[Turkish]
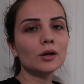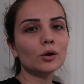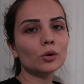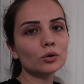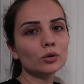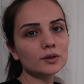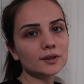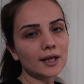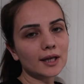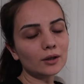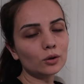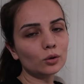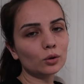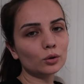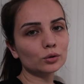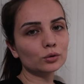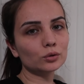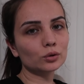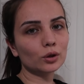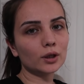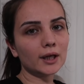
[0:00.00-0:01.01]
O yüzden
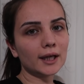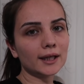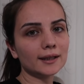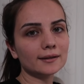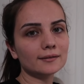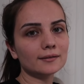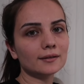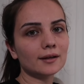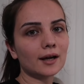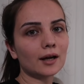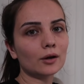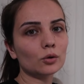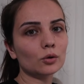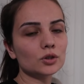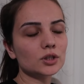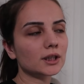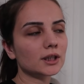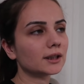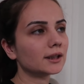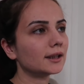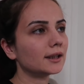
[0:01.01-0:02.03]
kontrole gittiler
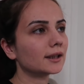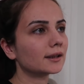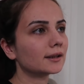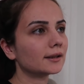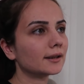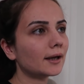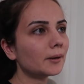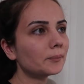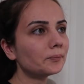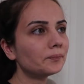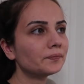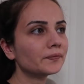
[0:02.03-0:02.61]
hocanın yanına.